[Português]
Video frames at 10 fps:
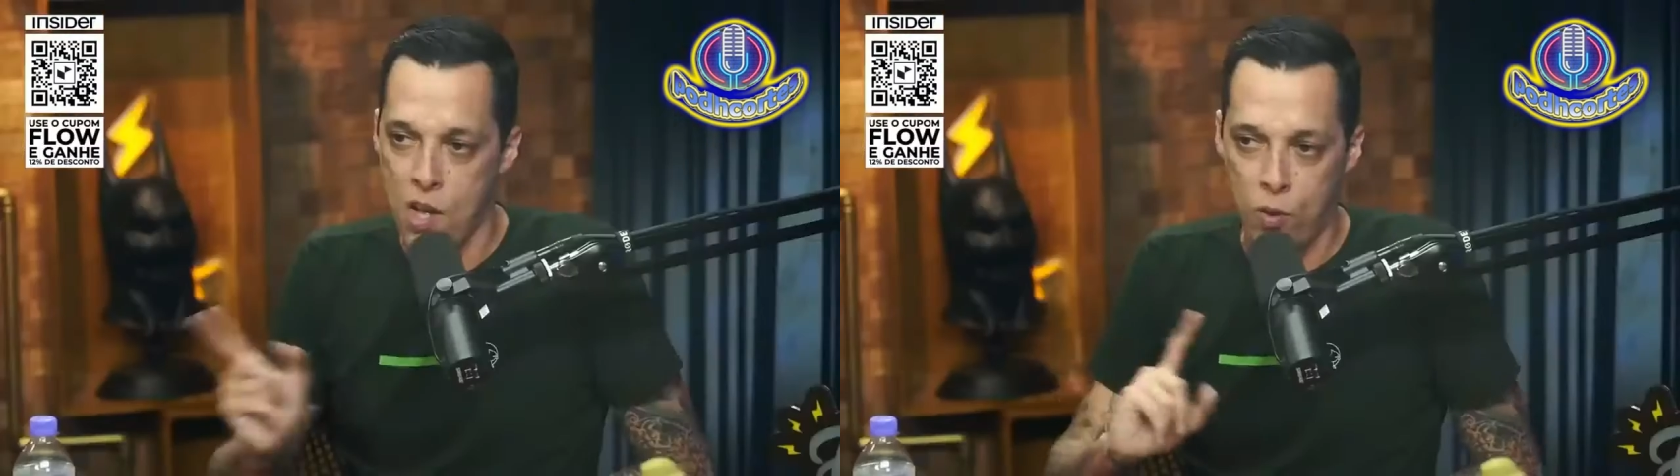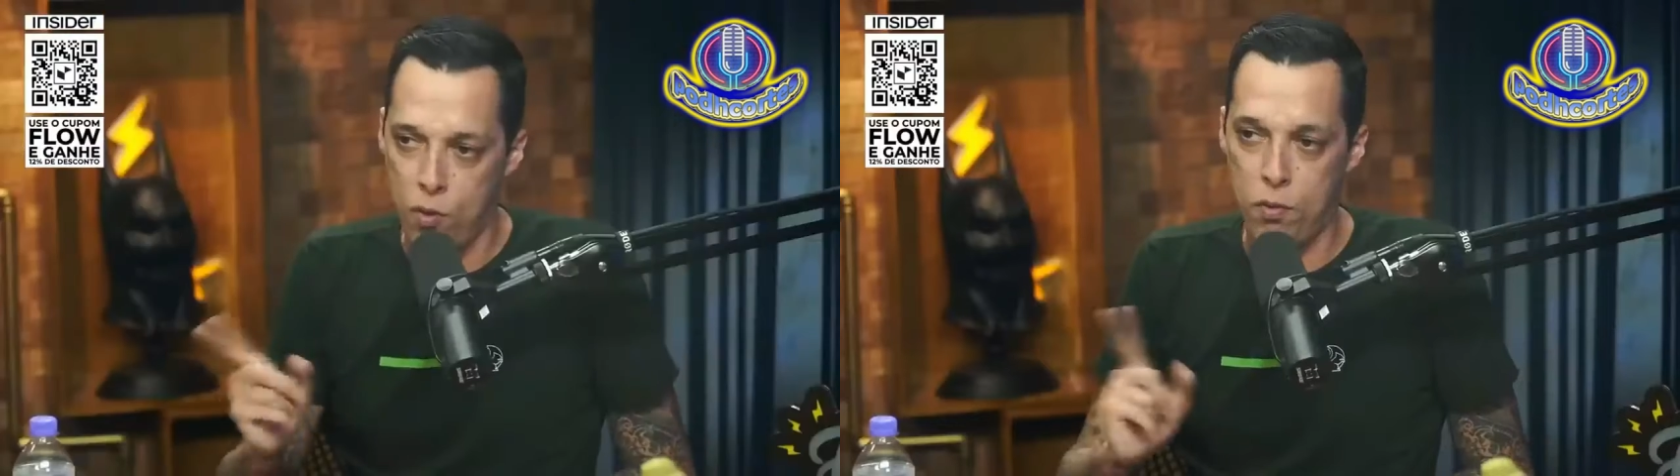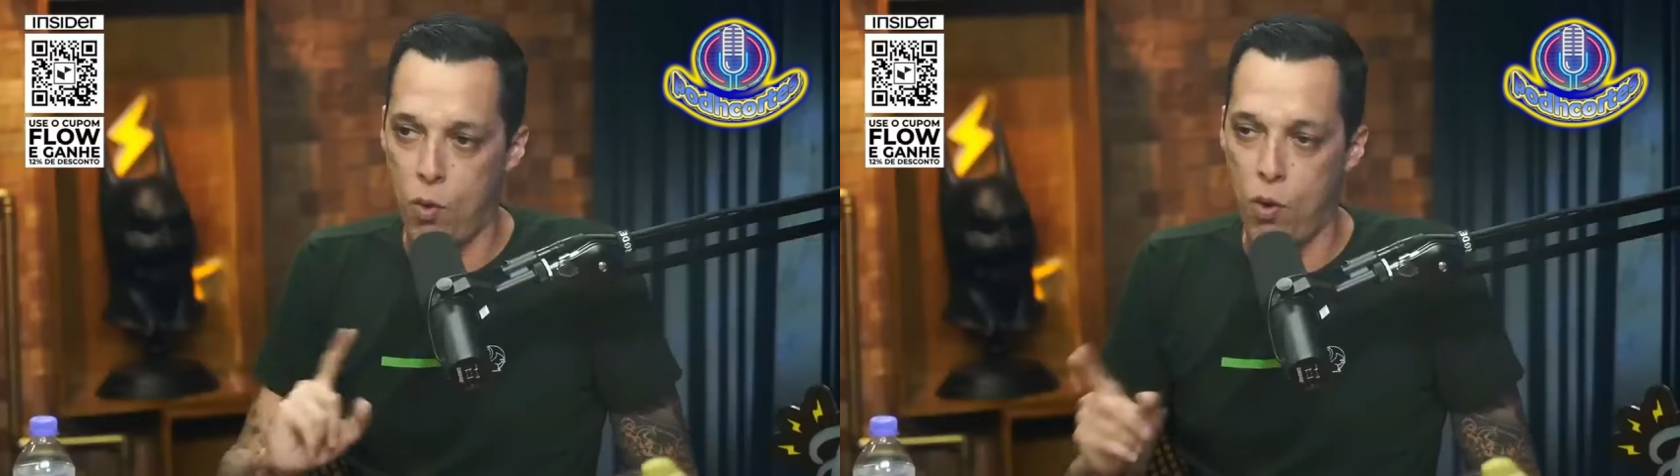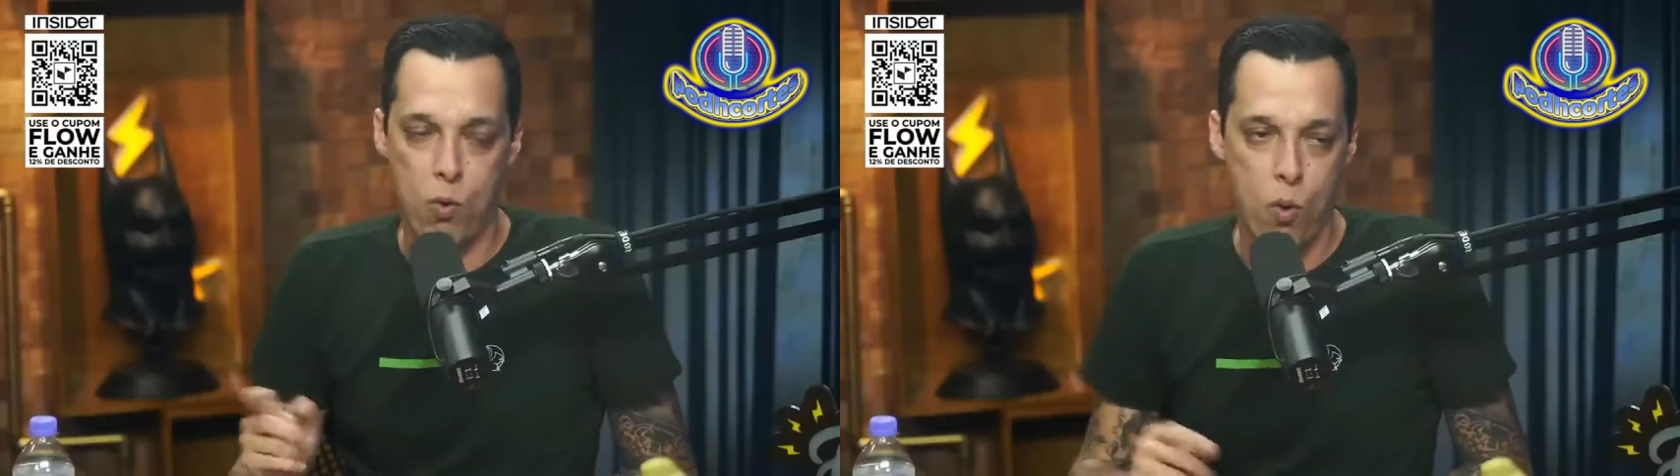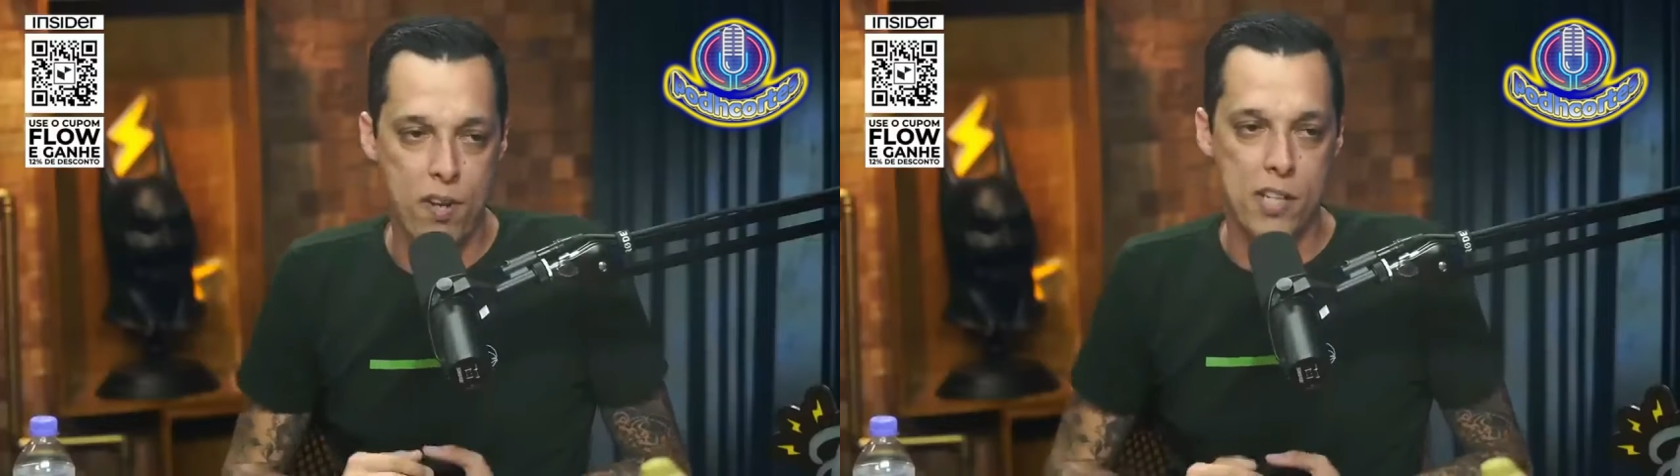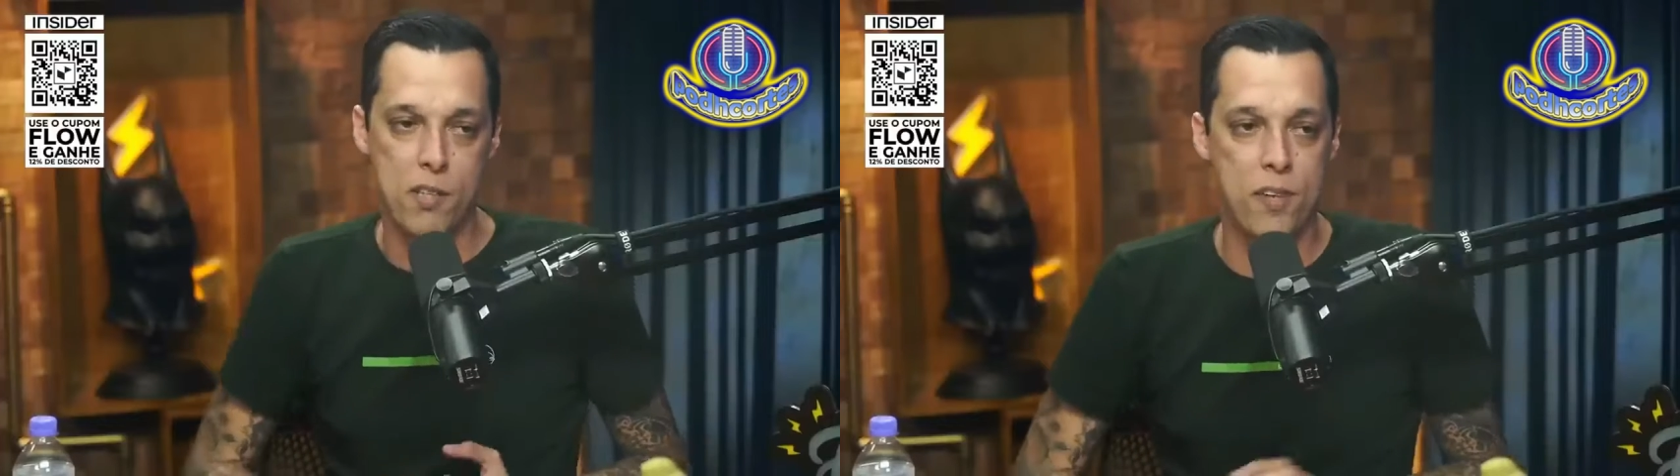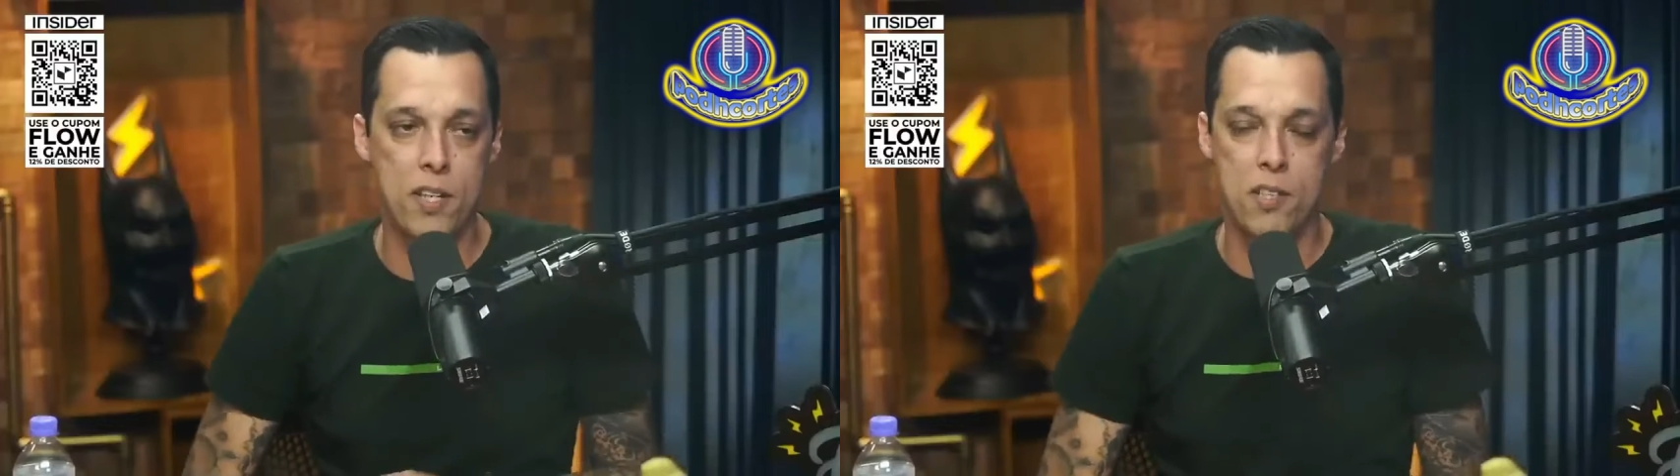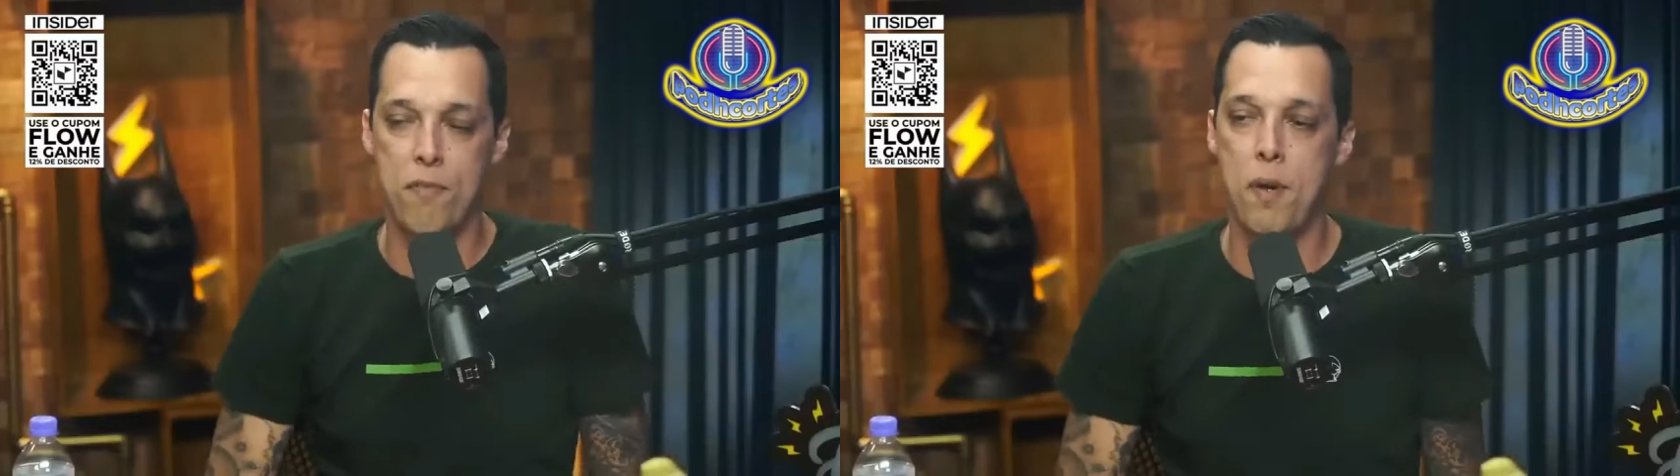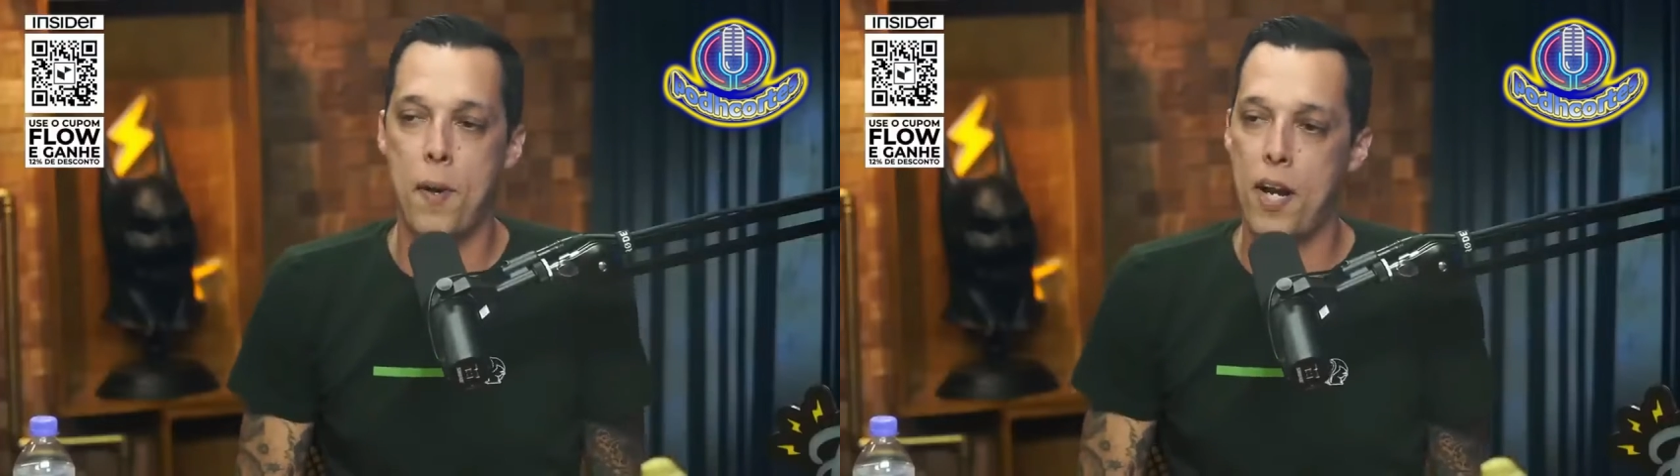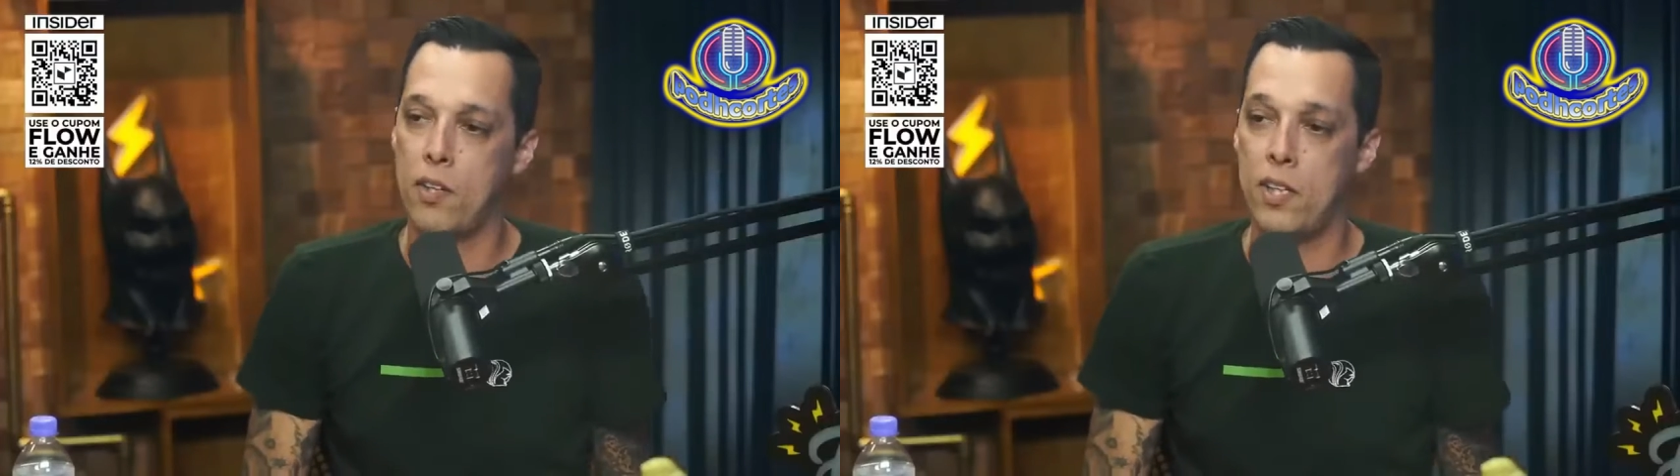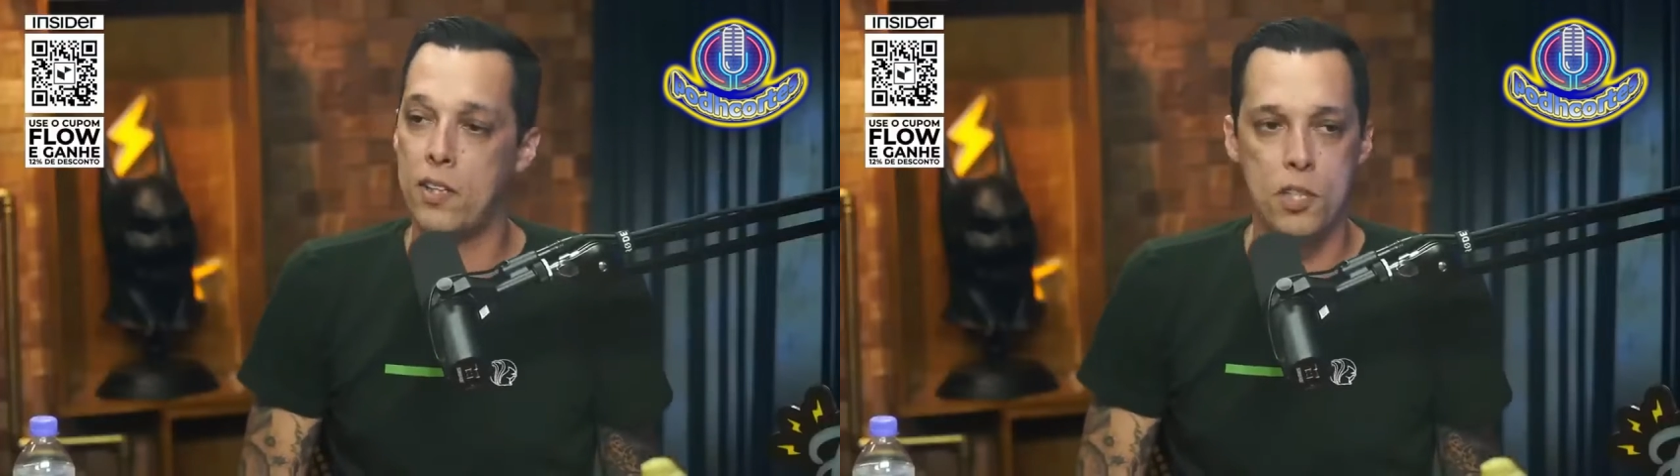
Com o, com o Viagra você fica, você fica parado aqui,